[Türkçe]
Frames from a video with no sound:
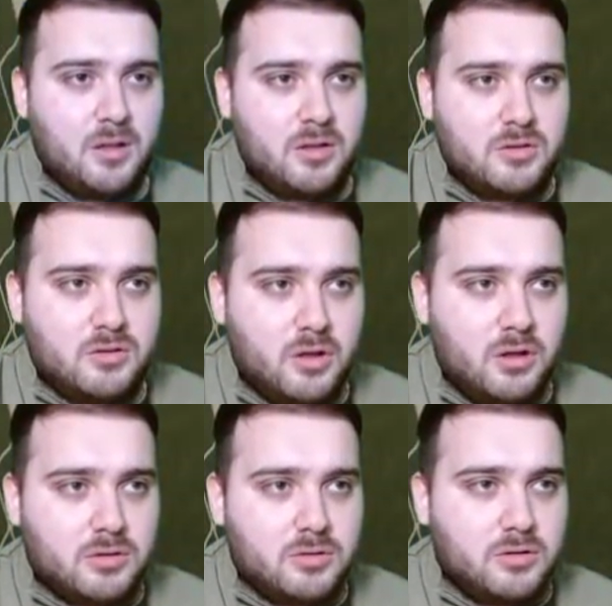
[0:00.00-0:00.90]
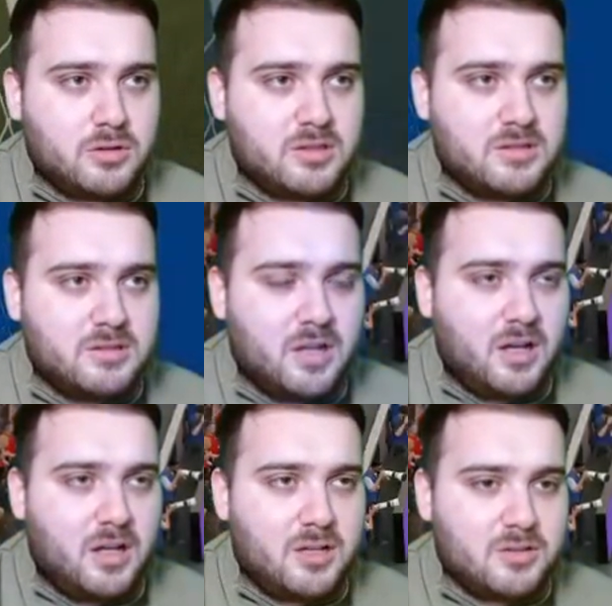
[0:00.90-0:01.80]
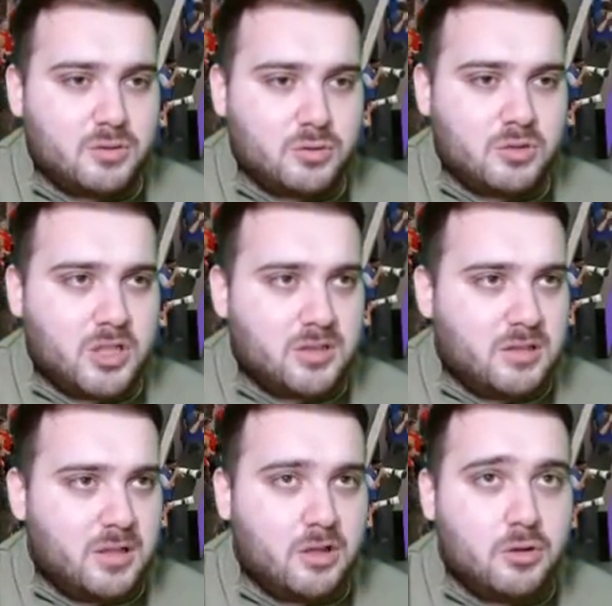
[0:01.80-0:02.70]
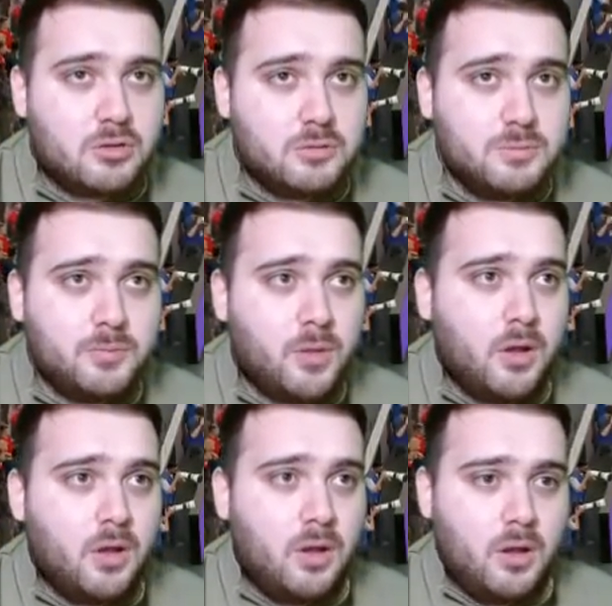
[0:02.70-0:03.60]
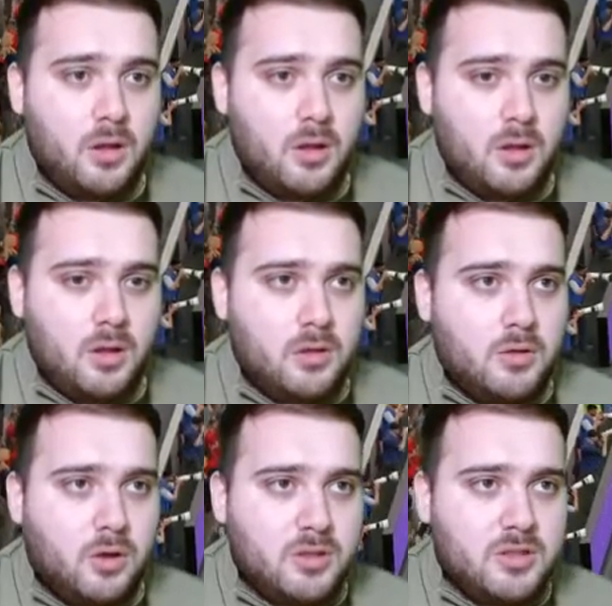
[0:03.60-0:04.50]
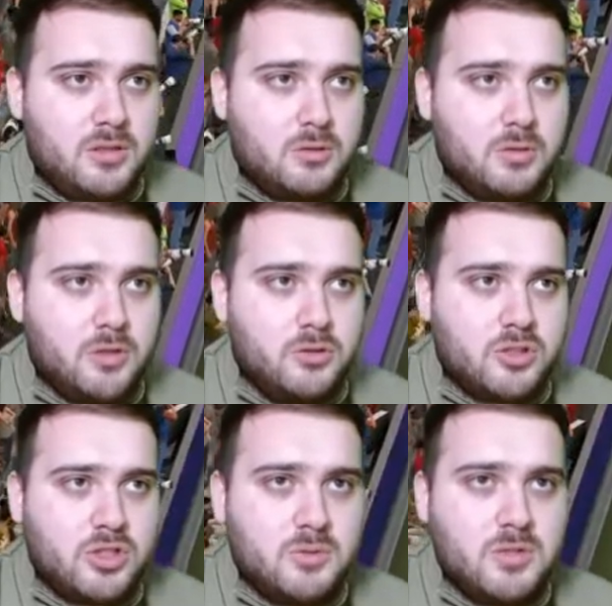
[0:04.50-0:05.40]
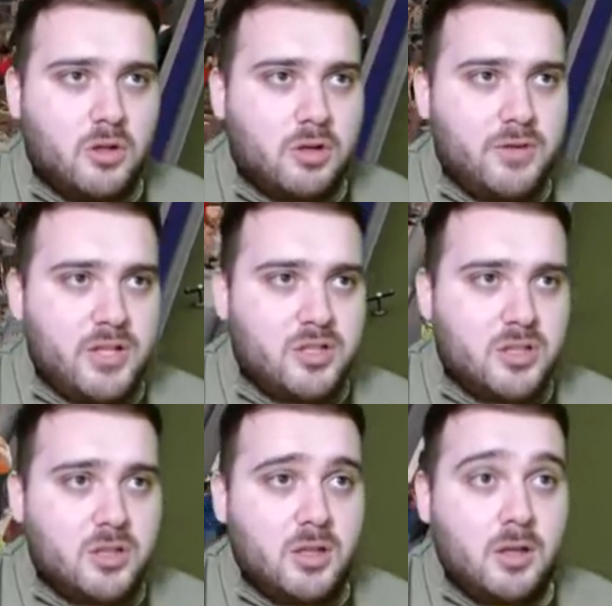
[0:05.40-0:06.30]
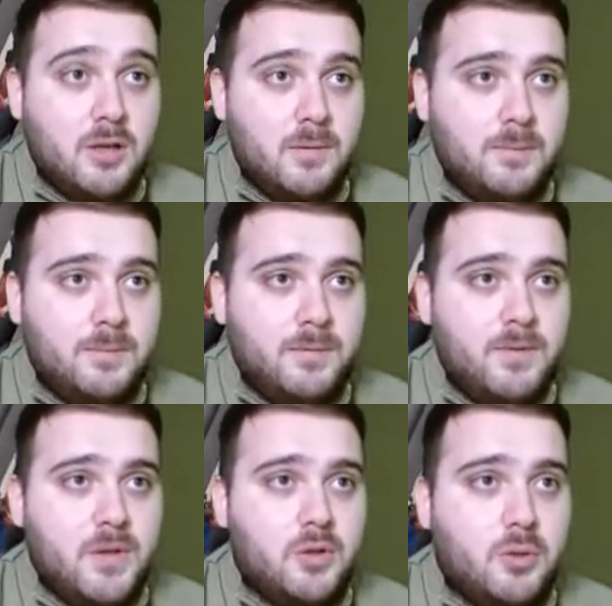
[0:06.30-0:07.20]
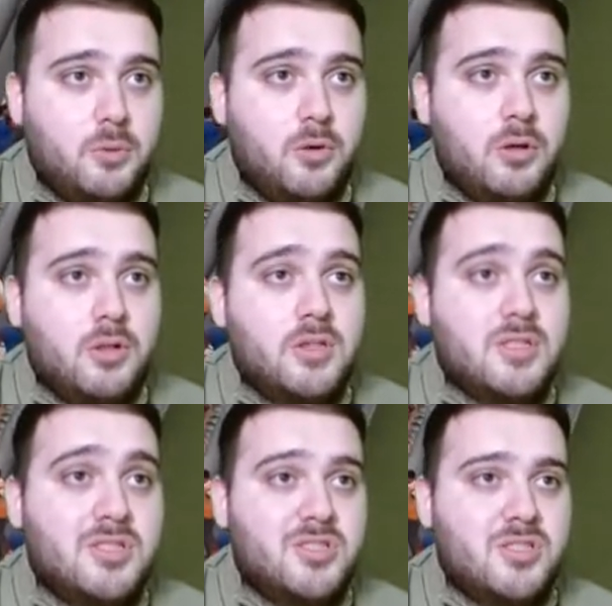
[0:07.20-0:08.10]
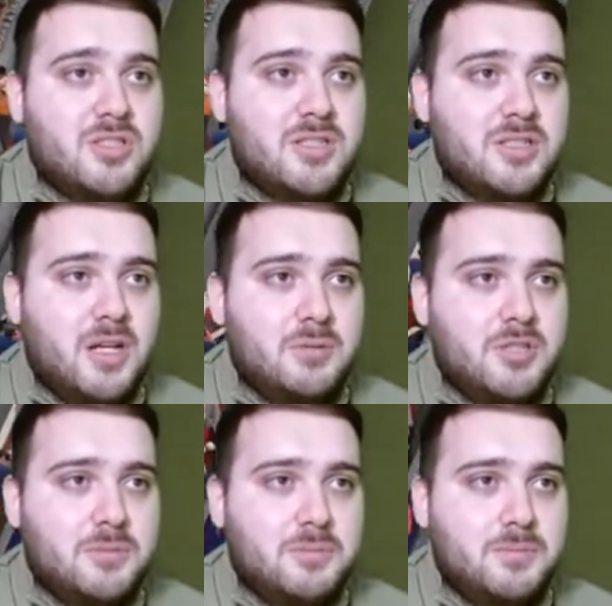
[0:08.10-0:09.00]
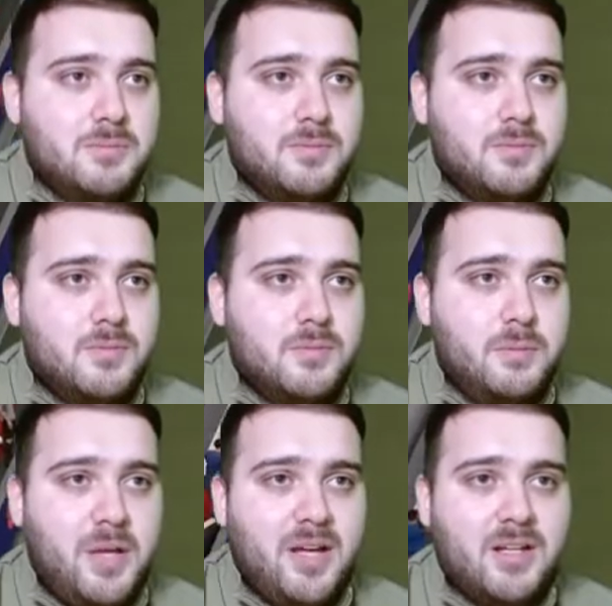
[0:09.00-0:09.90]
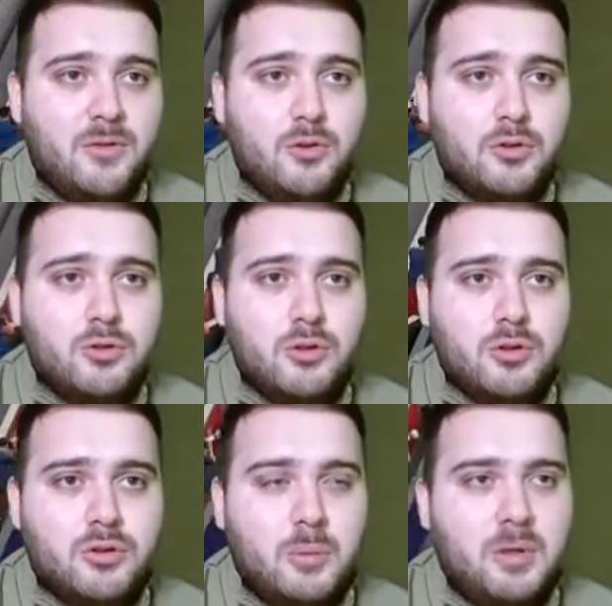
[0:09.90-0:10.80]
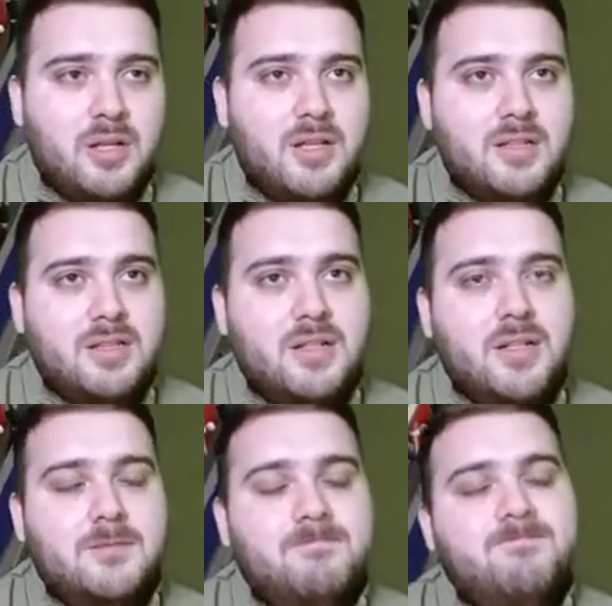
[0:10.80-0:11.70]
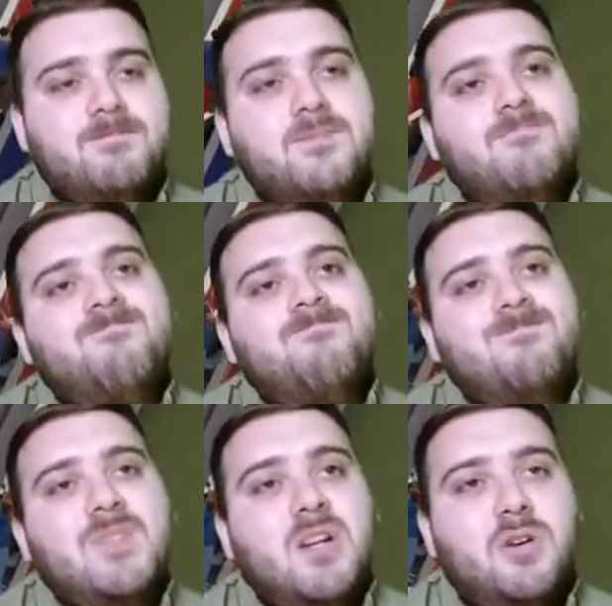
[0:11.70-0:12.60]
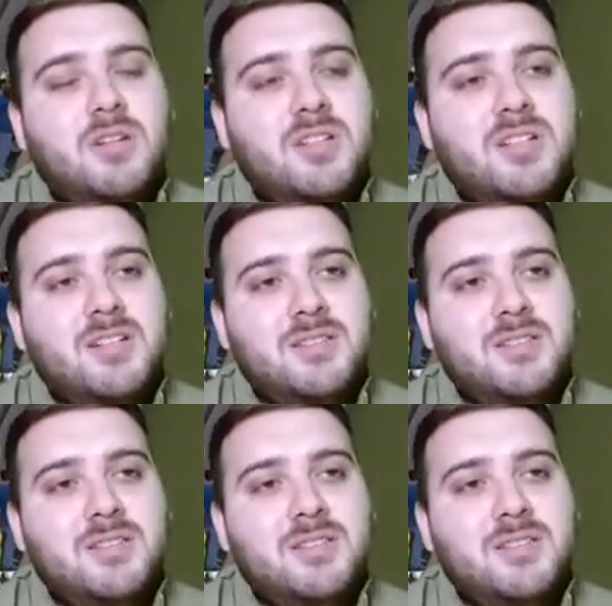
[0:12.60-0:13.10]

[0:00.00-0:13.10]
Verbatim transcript: Sörlot'un ortasında Haaland şutu çekti diye gördüm. Korneri kullanıyor şimdi Norveç. Topu çıkarın abicim. Berg'i vurdu topalarda. Orada